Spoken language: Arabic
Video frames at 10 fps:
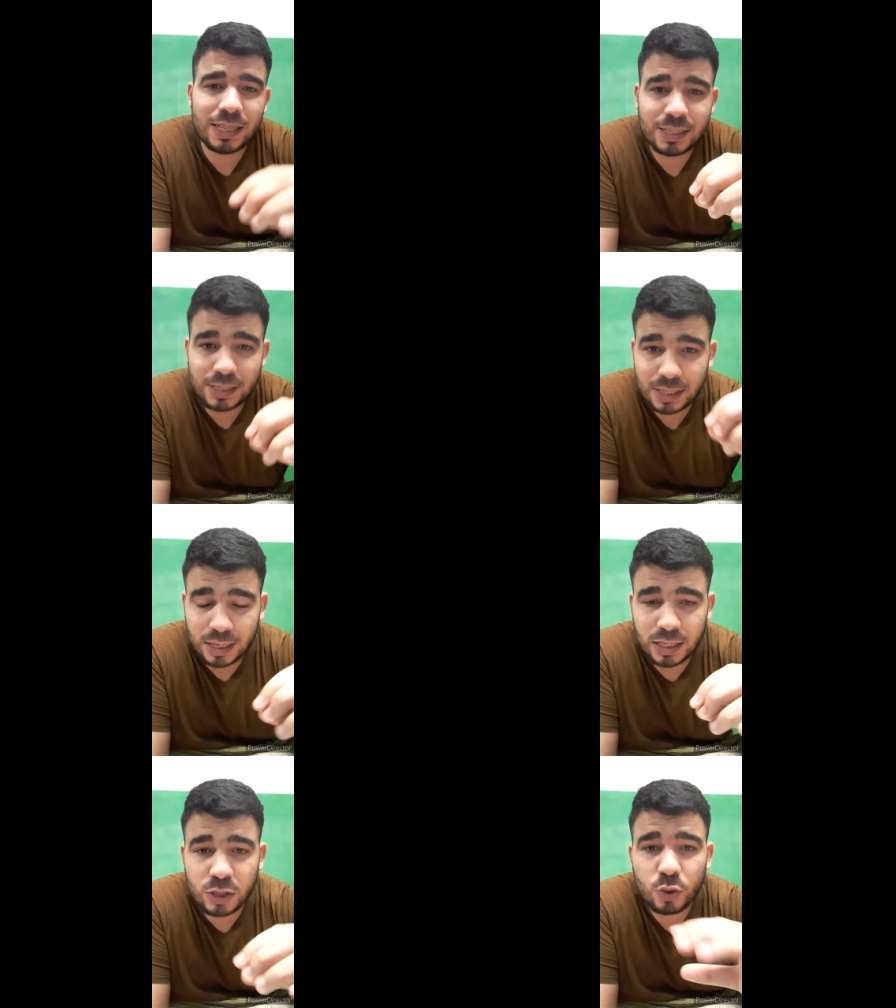التي
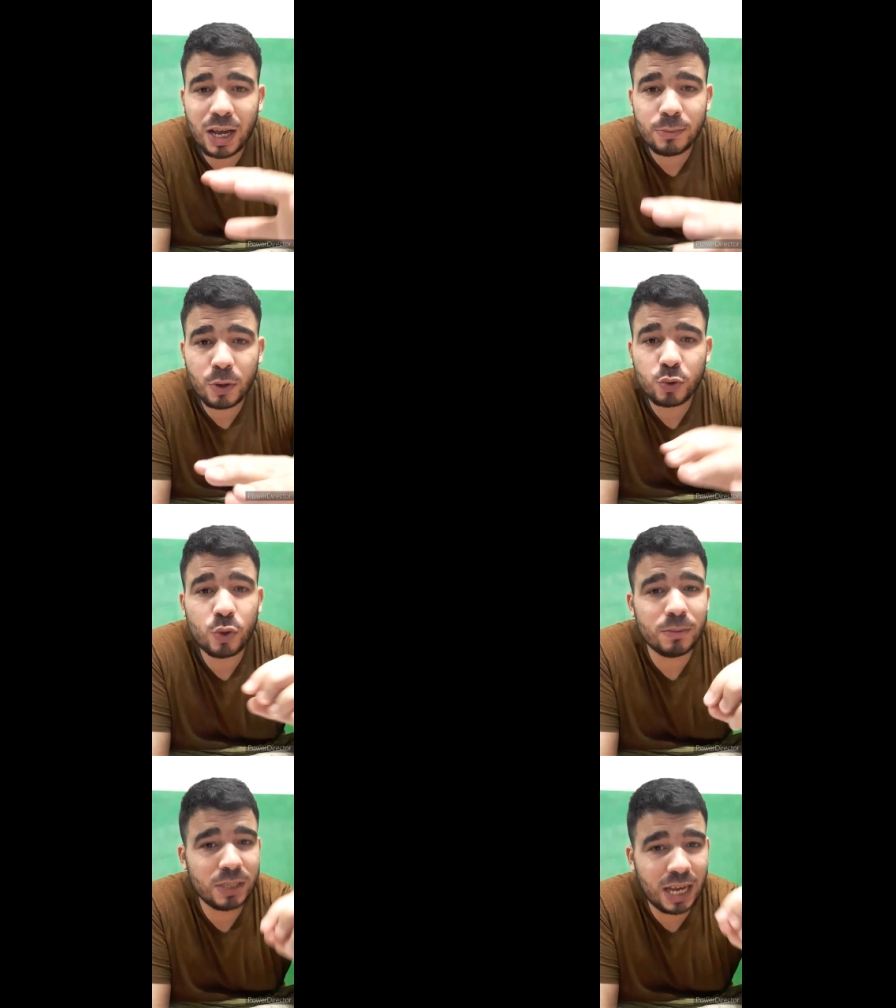ستحتاجها عن
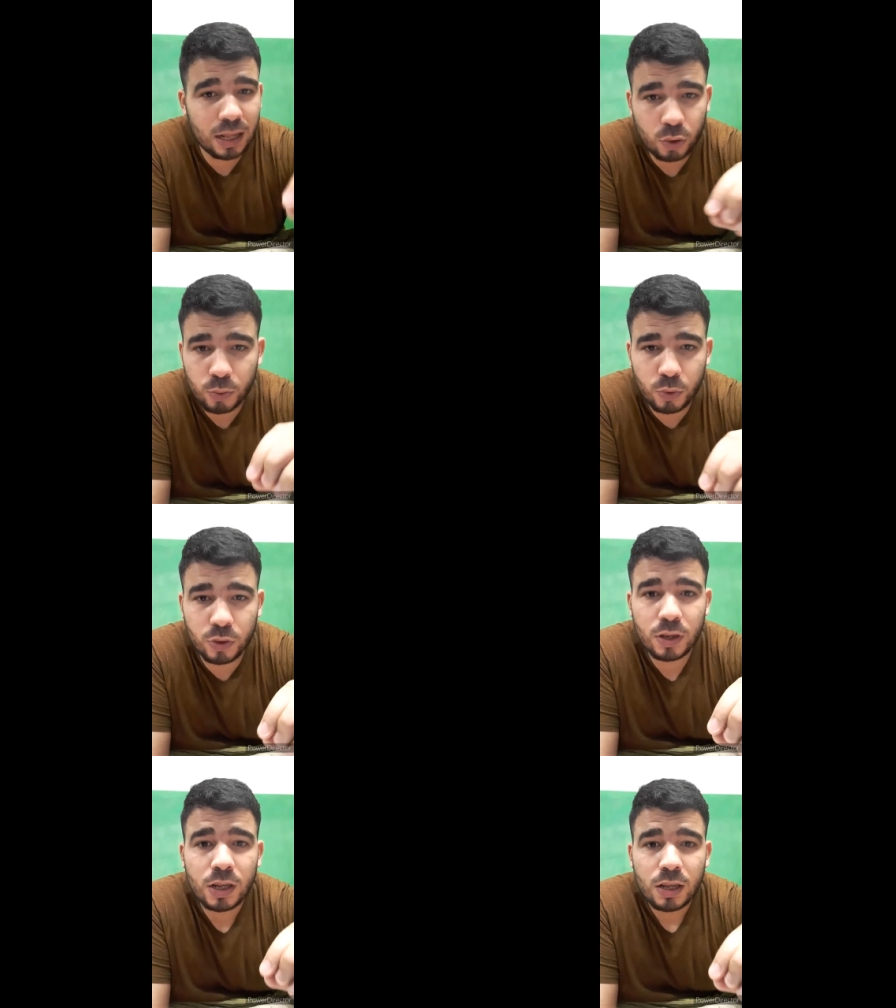موضوع امتحان قبول